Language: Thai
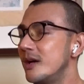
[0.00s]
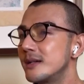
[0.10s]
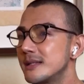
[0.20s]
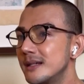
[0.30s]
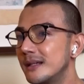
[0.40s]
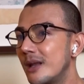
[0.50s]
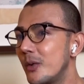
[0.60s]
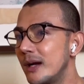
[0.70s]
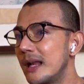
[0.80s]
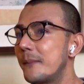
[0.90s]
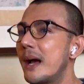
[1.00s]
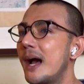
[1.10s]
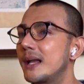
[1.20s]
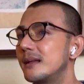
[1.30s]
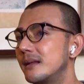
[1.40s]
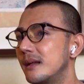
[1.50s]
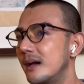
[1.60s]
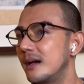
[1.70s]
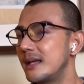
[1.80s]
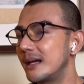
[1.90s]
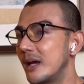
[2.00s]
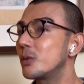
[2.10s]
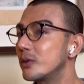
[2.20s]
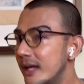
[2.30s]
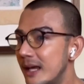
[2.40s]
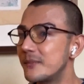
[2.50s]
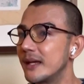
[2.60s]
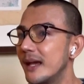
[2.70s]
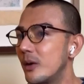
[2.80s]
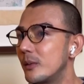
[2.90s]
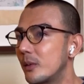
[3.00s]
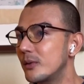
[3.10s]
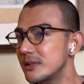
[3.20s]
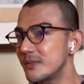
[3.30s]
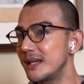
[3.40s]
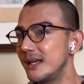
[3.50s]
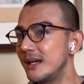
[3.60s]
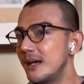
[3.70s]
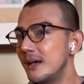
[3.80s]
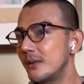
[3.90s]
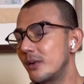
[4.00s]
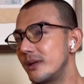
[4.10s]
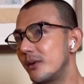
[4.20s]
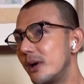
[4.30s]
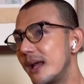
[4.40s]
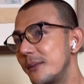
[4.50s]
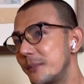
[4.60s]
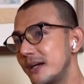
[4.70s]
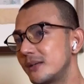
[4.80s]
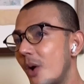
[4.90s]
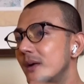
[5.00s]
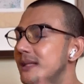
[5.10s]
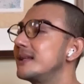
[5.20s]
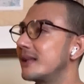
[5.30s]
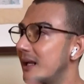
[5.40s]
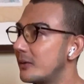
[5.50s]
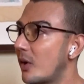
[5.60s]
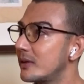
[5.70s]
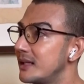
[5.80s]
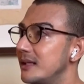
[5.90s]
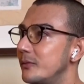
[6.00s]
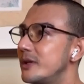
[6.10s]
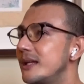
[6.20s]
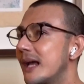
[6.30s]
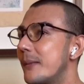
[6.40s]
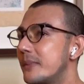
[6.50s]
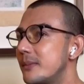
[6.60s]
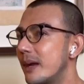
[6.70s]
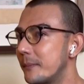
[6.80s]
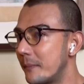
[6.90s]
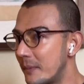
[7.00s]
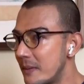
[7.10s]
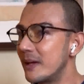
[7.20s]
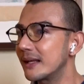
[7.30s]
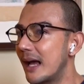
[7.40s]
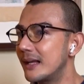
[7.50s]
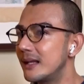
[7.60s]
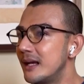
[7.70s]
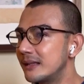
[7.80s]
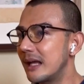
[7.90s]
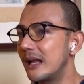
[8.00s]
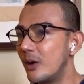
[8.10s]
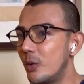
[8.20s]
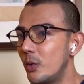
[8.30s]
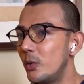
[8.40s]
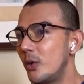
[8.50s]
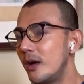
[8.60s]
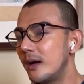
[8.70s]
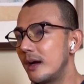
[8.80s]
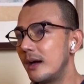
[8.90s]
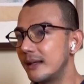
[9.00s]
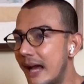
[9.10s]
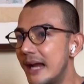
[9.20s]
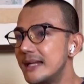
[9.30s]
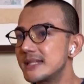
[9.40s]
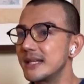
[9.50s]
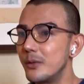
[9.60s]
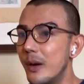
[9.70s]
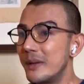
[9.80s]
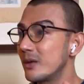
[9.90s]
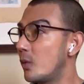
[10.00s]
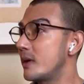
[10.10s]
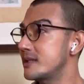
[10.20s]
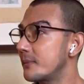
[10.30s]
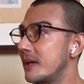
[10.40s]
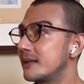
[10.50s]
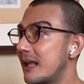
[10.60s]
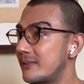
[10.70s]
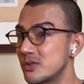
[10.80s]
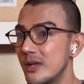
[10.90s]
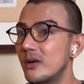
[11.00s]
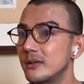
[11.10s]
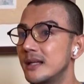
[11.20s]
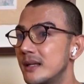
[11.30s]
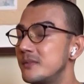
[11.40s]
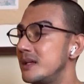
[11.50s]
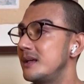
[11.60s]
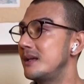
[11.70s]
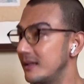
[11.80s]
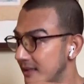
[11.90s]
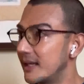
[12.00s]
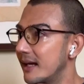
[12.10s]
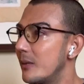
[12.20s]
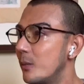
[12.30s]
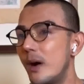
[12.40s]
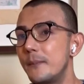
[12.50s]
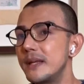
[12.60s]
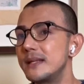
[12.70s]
ซึ่งเราเคยละหมาดอย่างอย่างกรุงเทพอย่างเงี้ยเขาเขาก็จะมีเขาเรียอะไรพื้นท้องถิ่นแต่ละท้องถิ่นวิธีการปฏิบัติมันไม่เหมือนกัน แต่เราได้ในสิ่งที่ว่ามันควรจะเป็นตามสุนัขของท่านนบีเนี่ยนะครับว่าเป็น